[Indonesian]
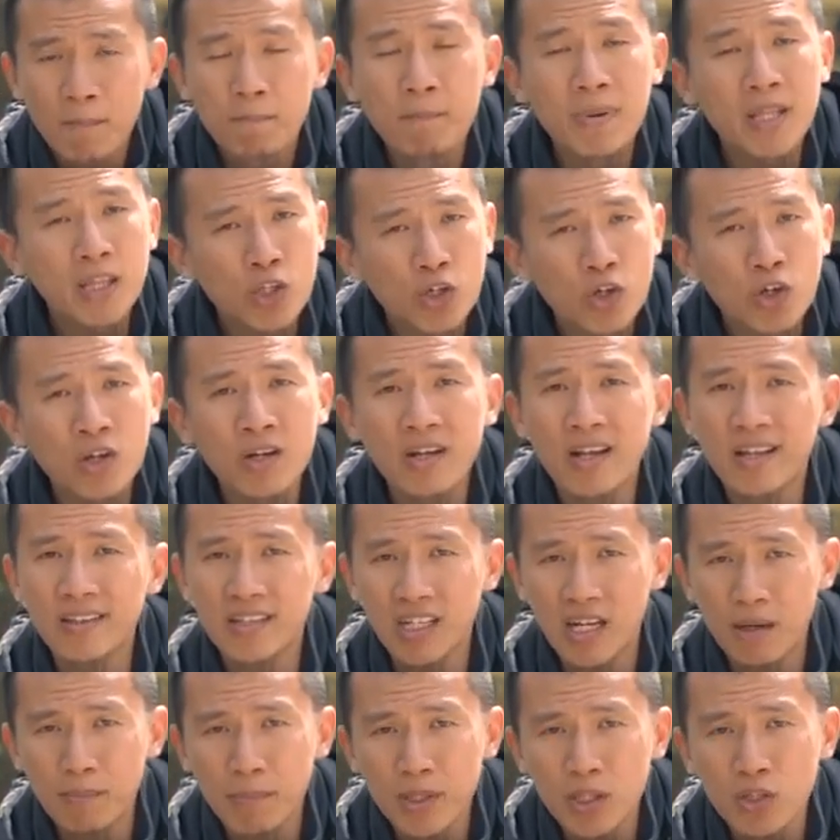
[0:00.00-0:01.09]
Betul dan
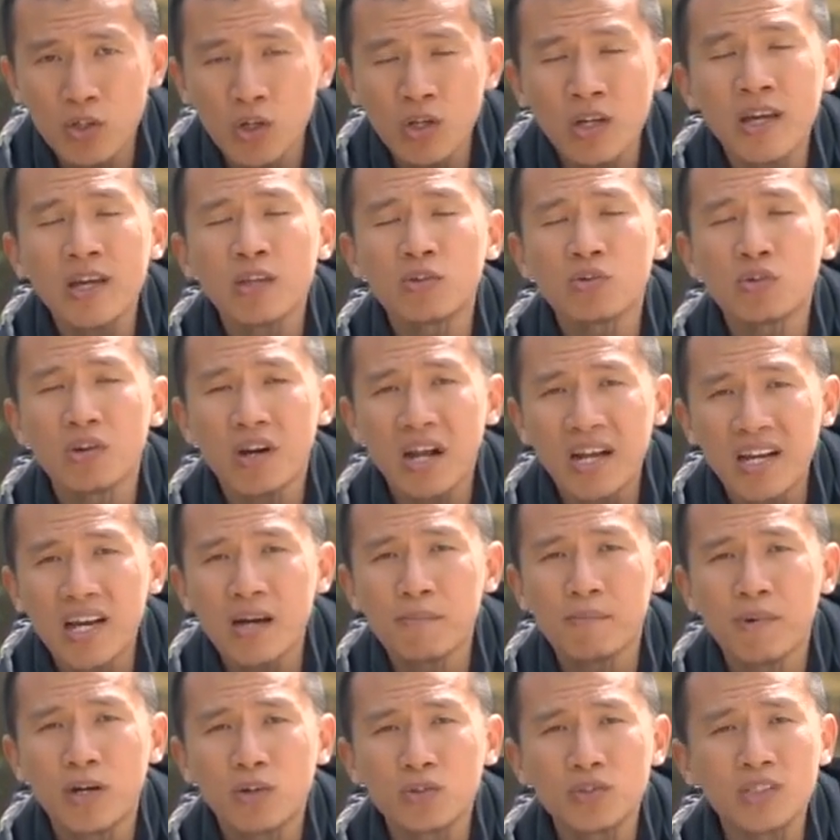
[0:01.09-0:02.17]
tidak betul itu
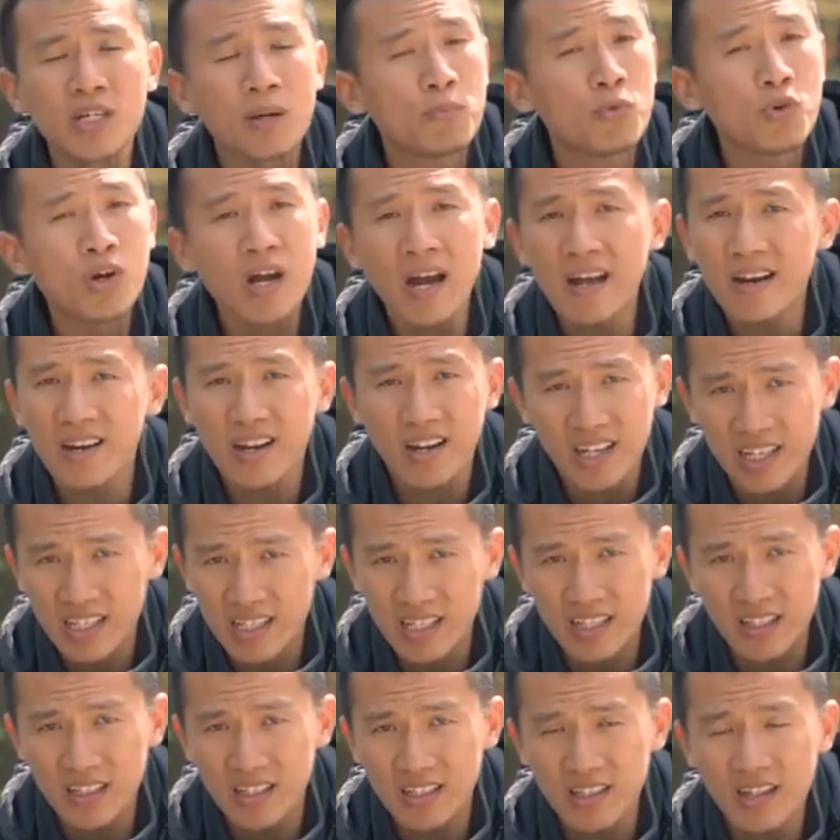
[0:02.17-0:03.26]
ranah manusia bukan ranah
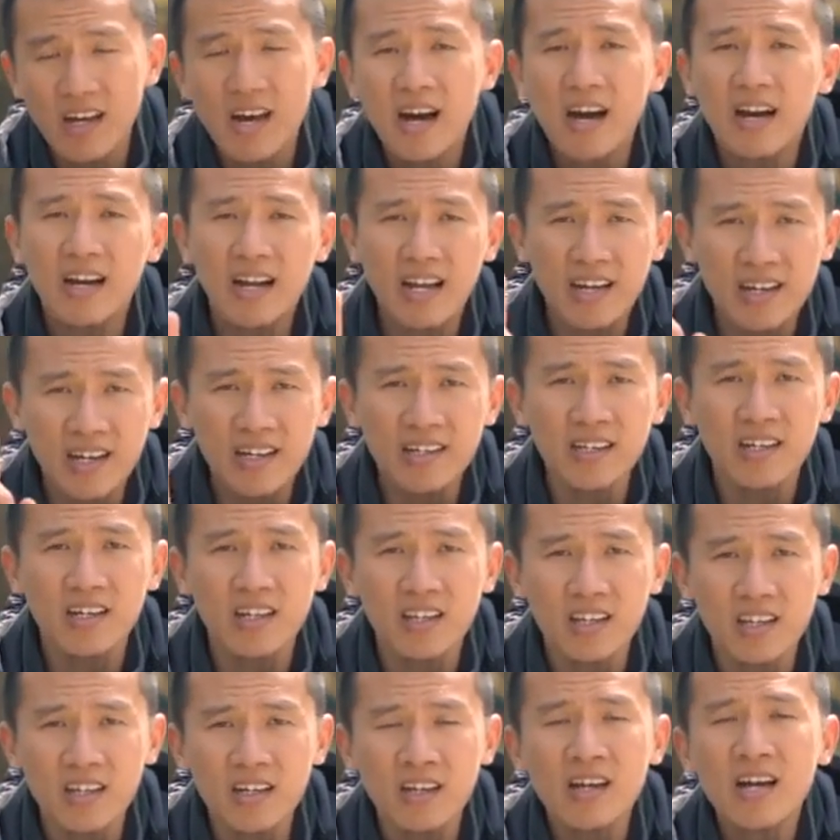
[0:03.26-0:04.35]
Allah. Ranahnya
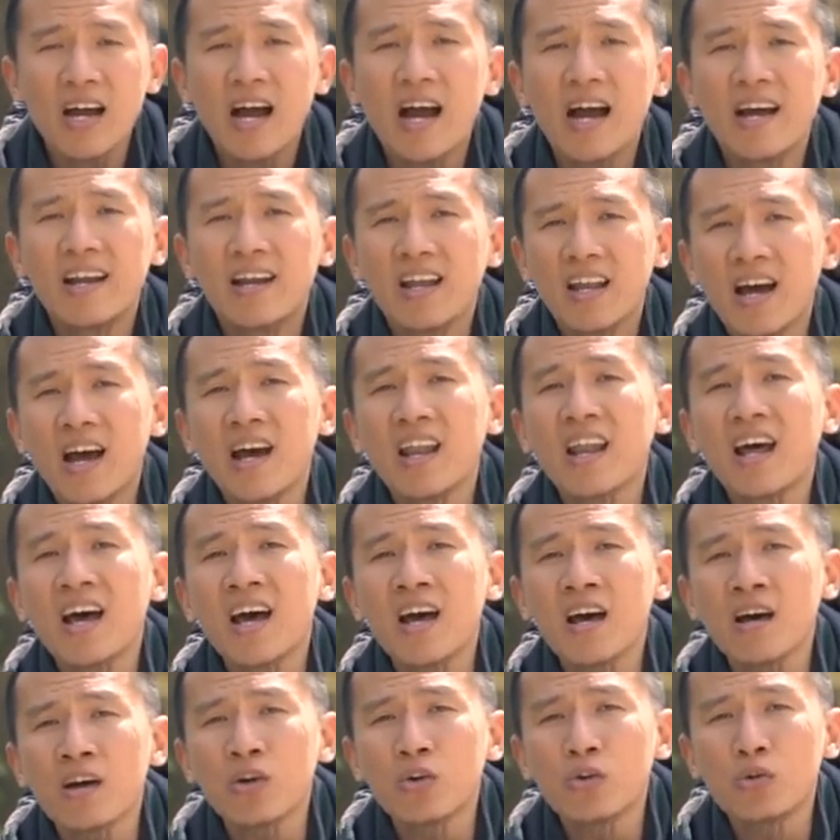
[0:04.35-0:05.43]
Allah adalah
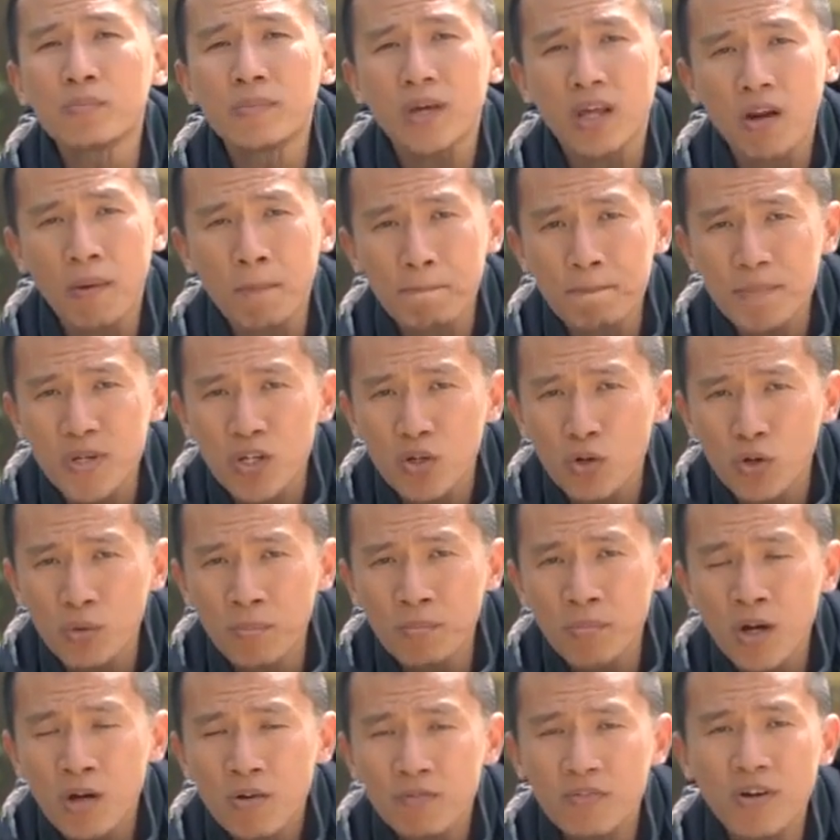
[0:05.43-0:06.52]
al-haqqu mi
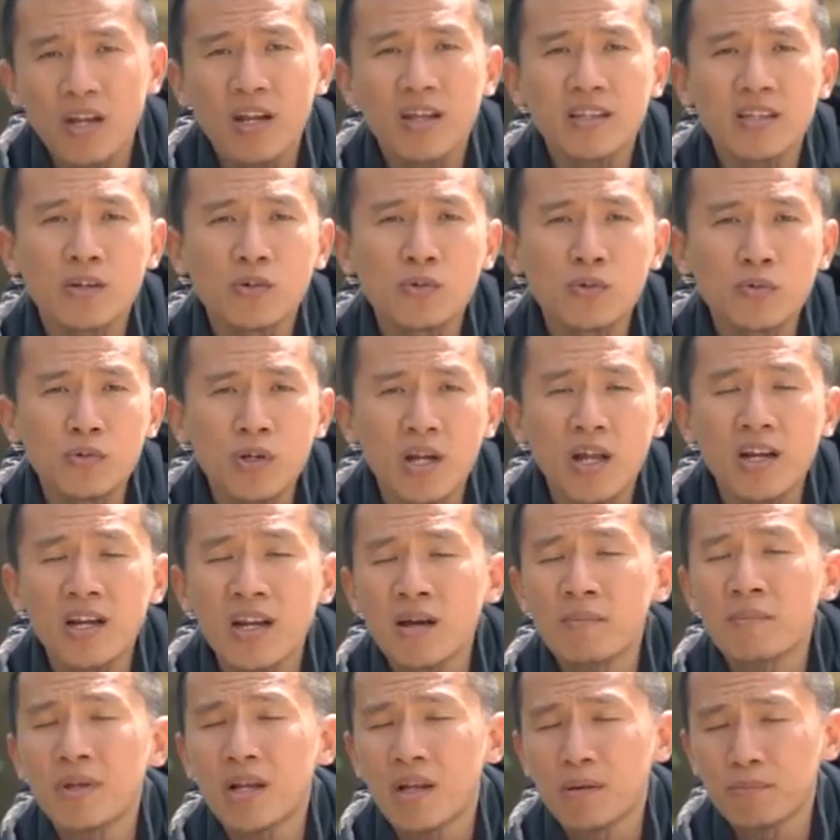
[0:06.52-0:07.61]
rabbikum
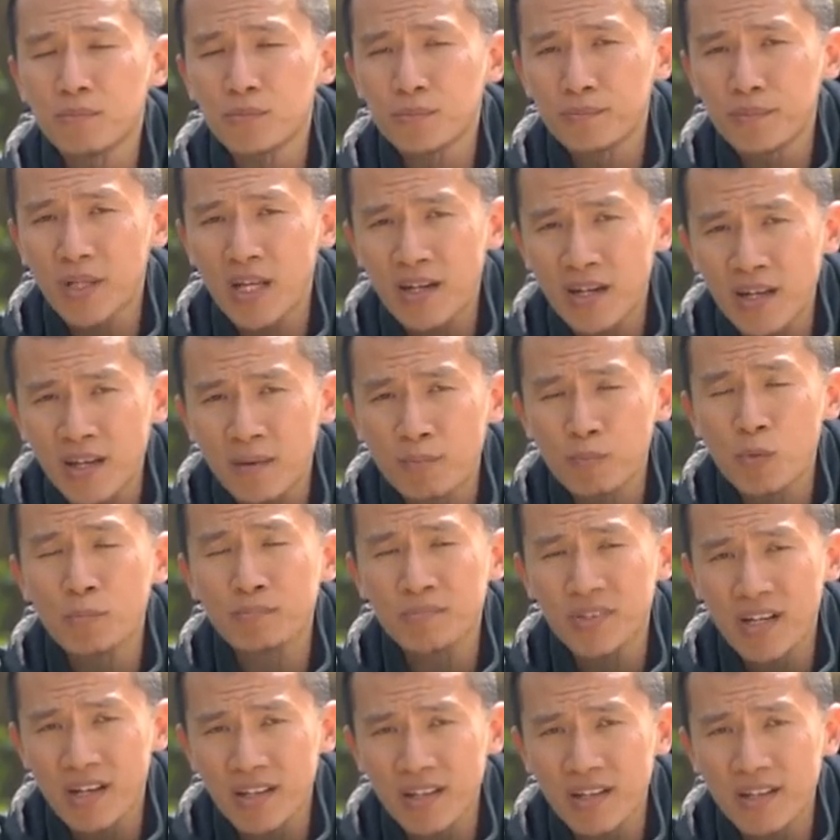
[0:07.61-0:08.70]
falatakunanna minal
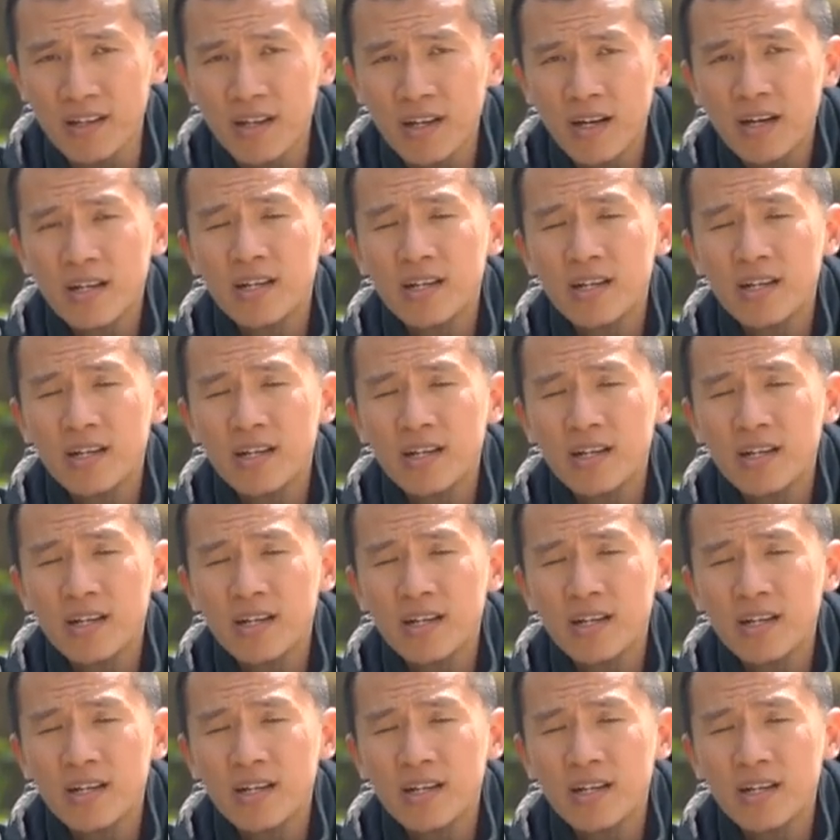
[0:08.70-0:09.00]
mumtarin.